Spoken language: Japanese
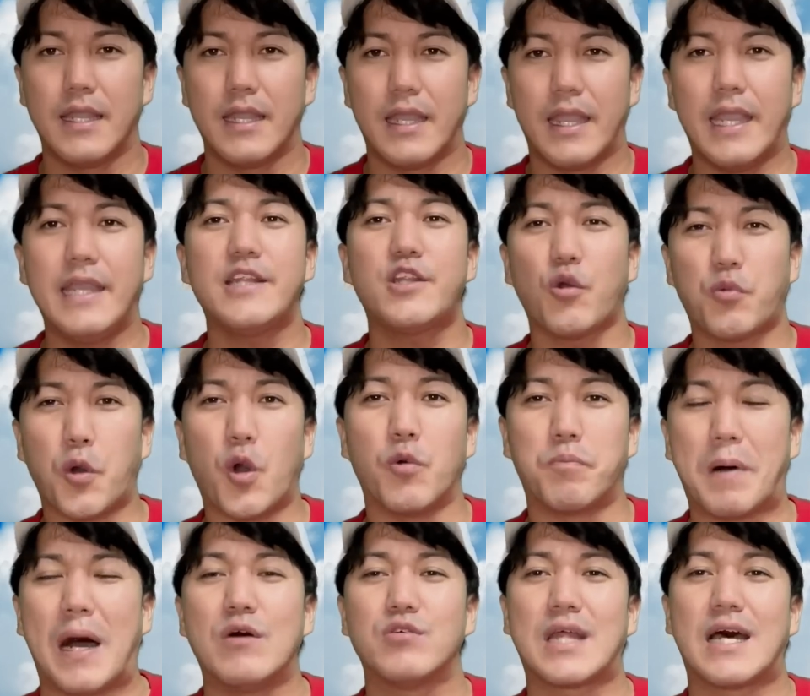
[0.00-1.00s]
84
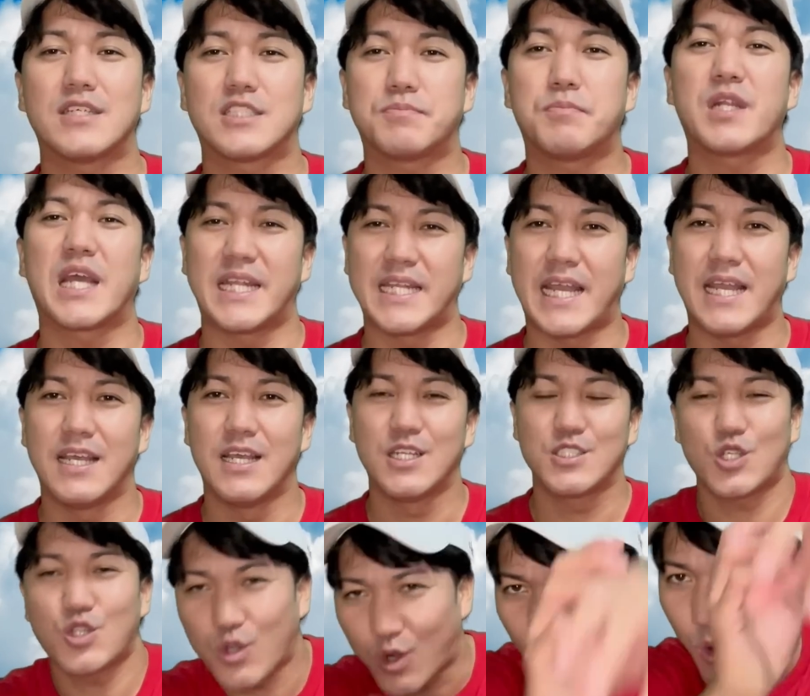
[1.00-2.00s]
パウダースプレーね。
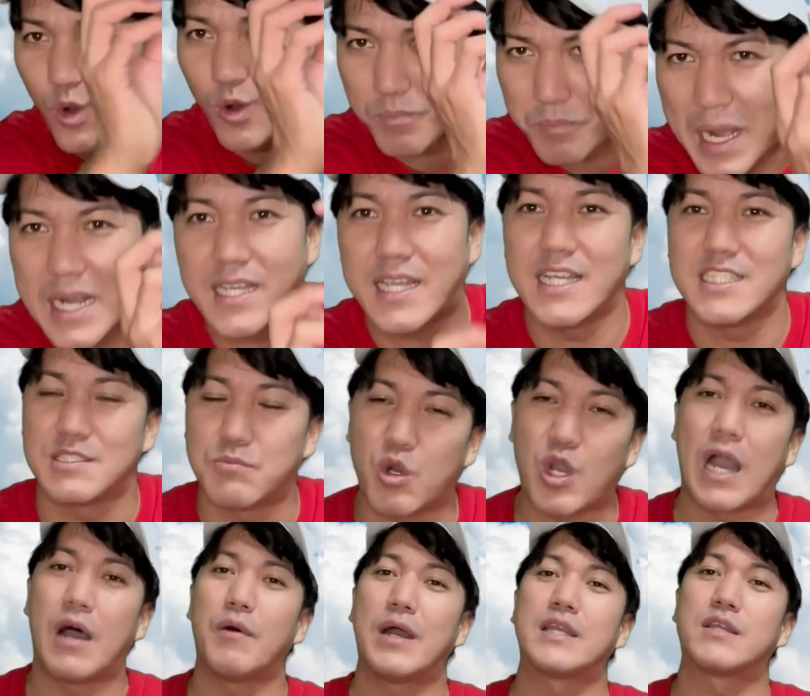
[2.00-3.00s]
ちょっとこうパッケージも
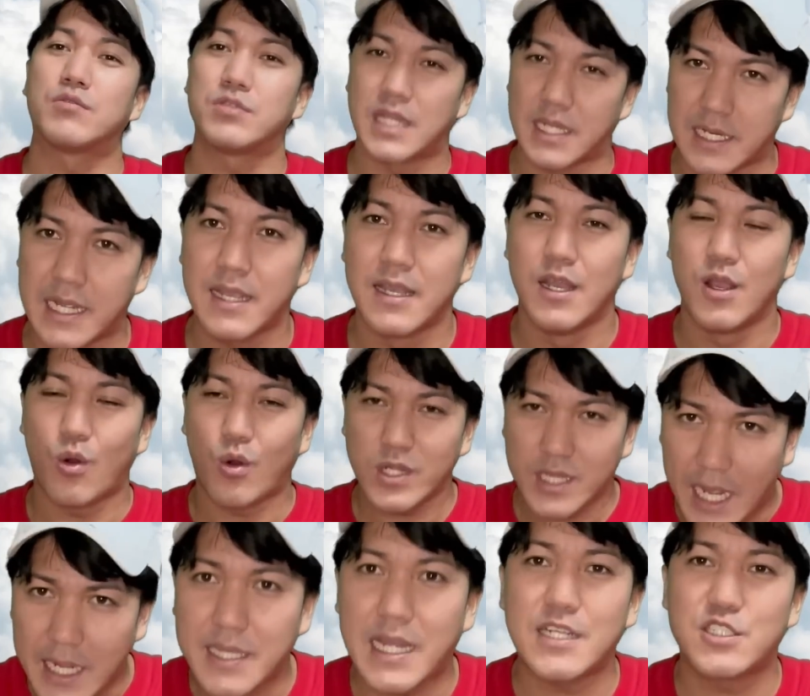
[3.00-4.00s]
可愛くてね。これ
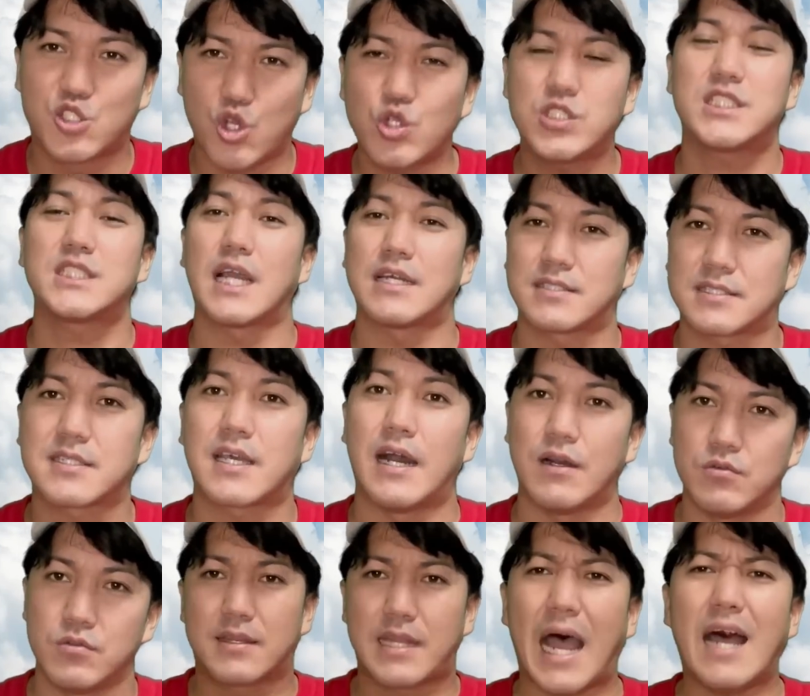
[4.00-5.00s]
大体女子が使
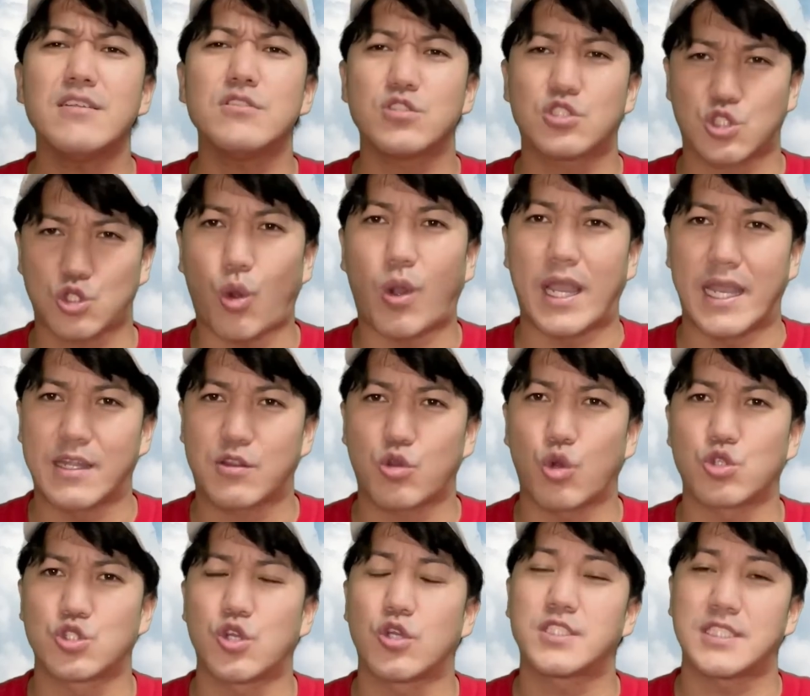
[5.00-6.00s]
う。ダンスとかやっと
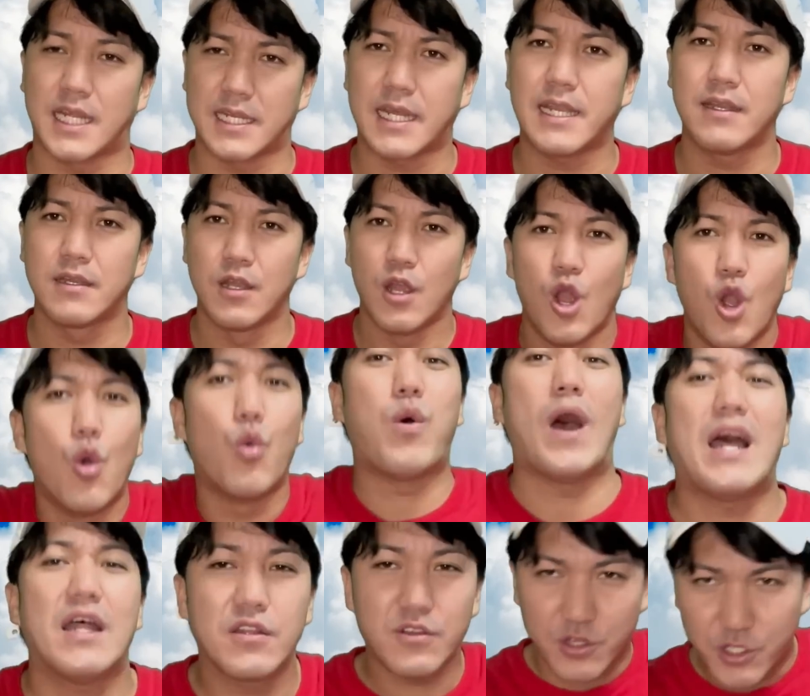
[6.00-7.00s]
る女子はね。
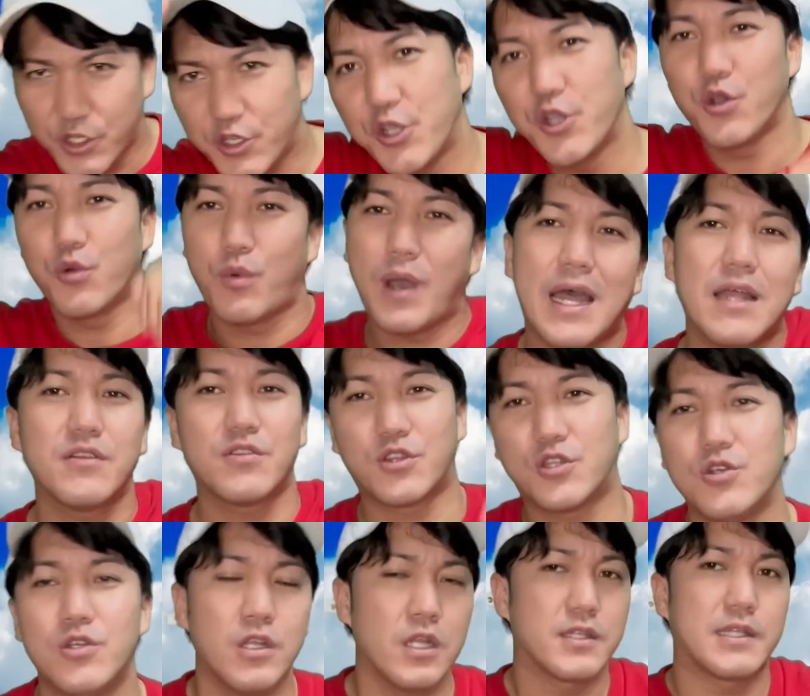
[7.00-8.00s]
ワン、ツー、ワン、
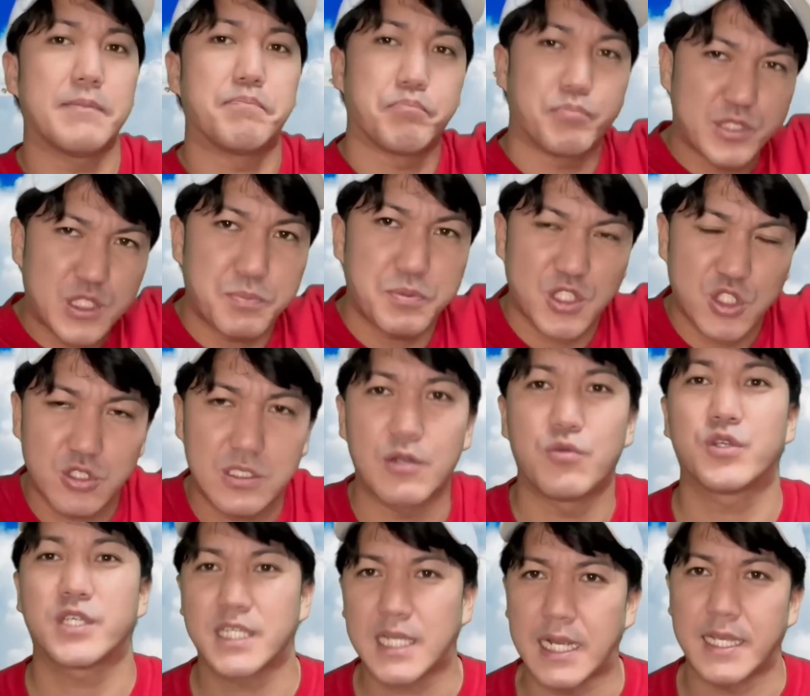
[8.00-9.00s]
ツーでプシュプシュって
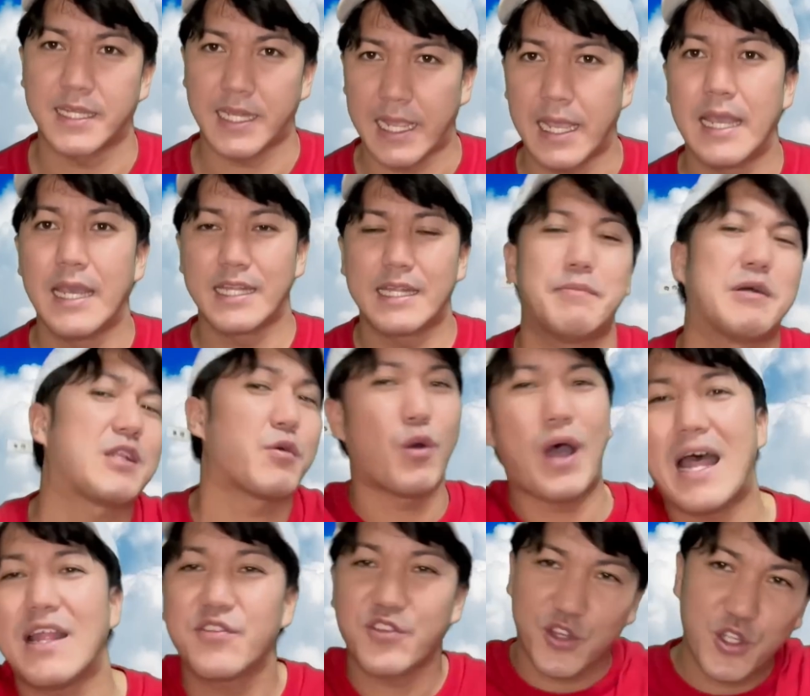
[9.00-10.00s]
吹きかけて。で、また
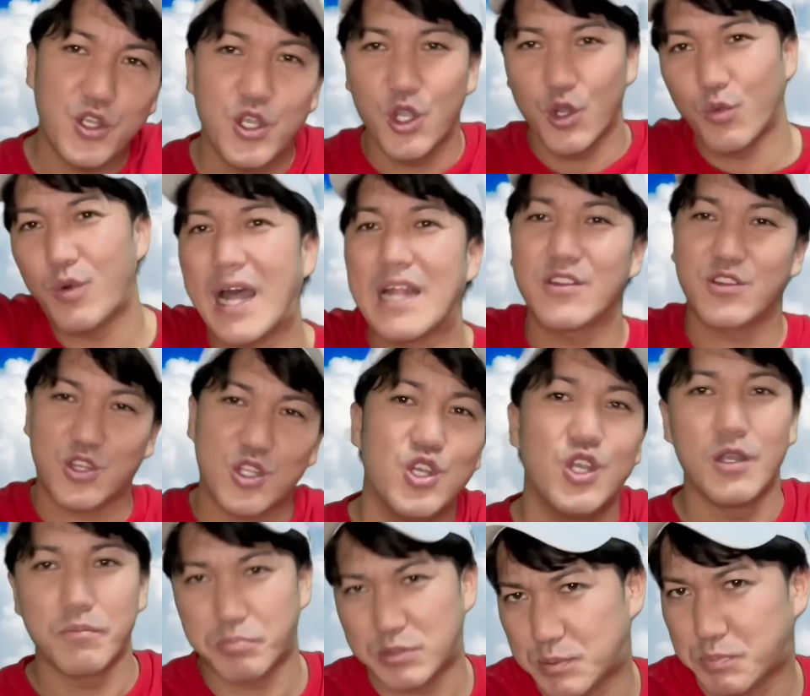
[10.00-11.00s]
ワン、ツー、ワン、ツー、
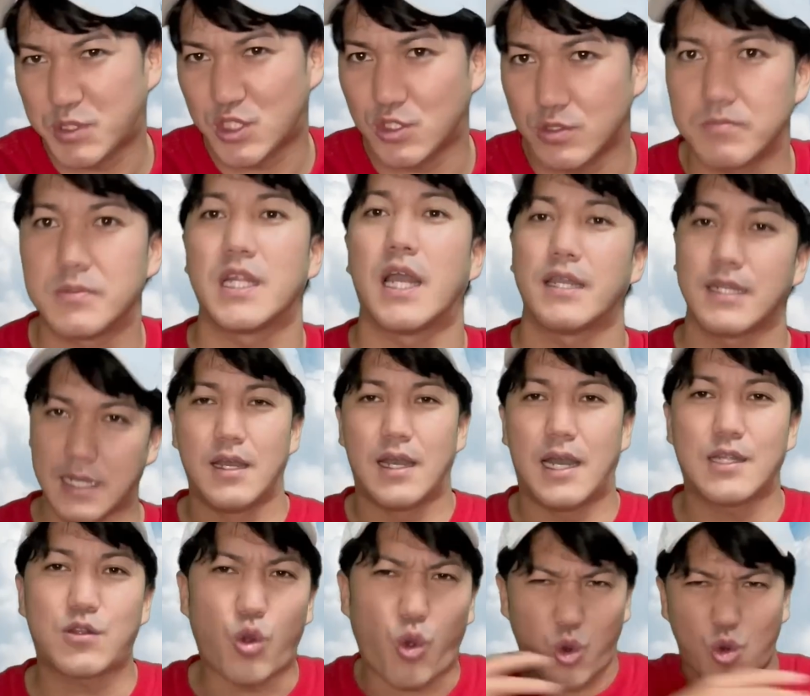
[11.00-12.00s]
プシュプシュみたいな。
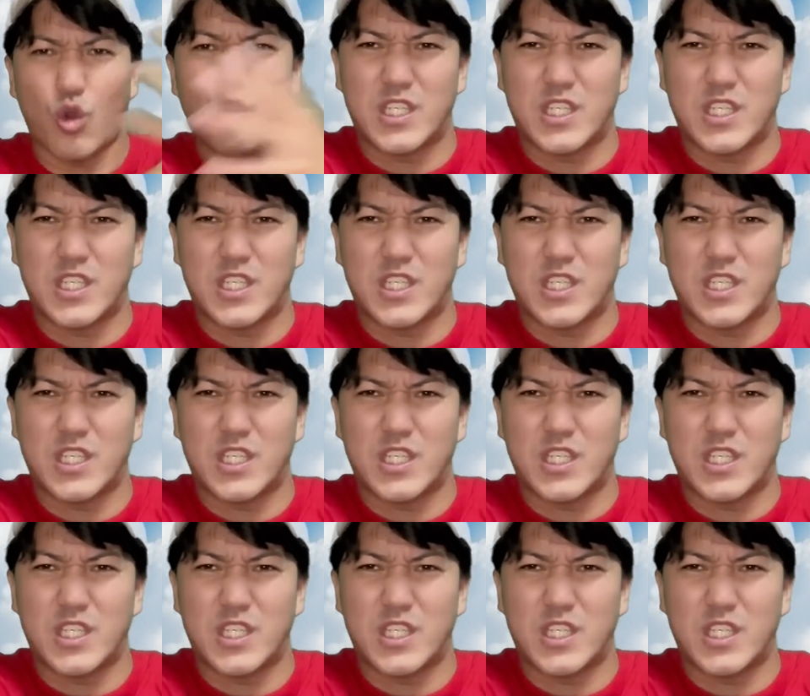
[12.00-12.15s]
あと、ここ